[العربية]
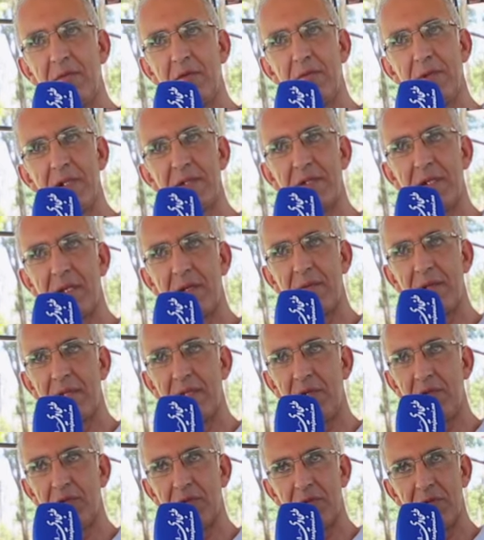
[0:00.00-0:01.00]
مباشرة بعد
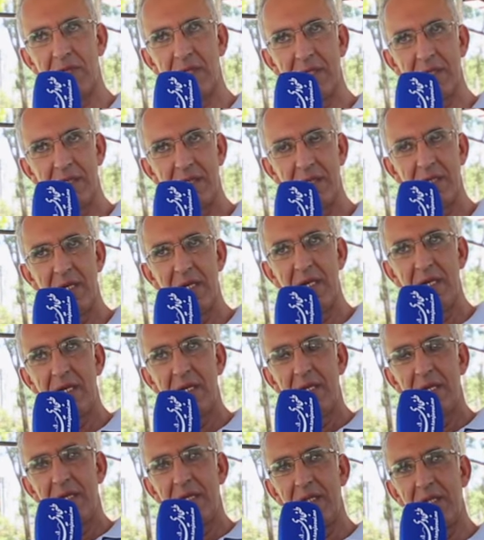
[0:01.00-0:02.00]
حصولي على
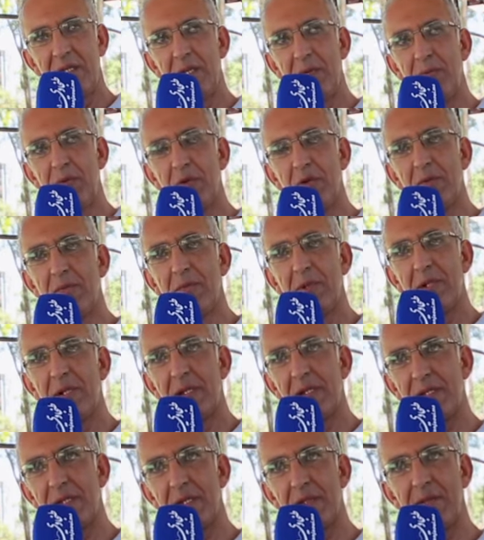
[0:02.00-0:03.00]
الدبلوم آه،
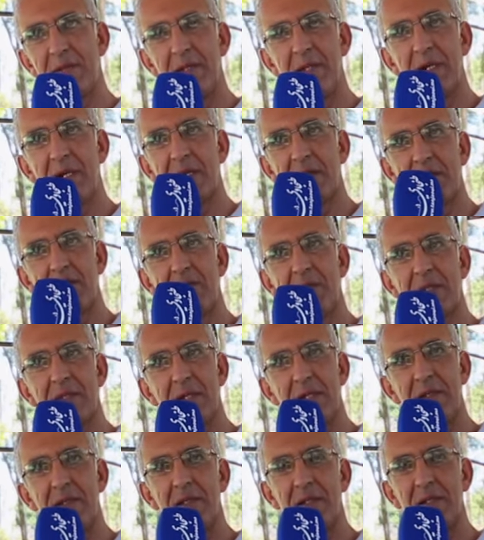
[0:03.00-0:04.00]
رجعت الى ارض
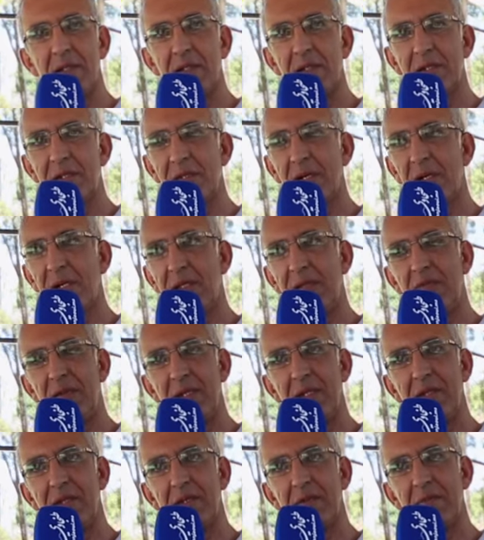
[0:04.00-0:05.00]
الوطن آه، اشتغلت في
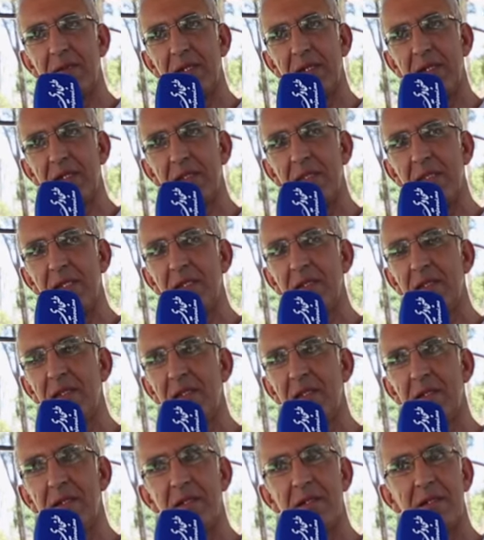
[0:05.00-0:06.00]
عده ميادين
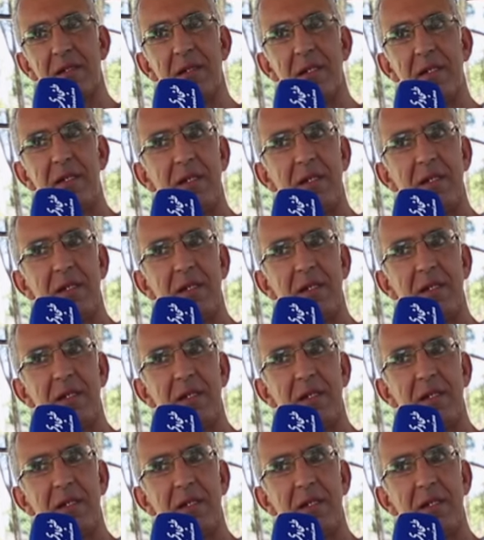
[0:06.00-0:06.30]
آه،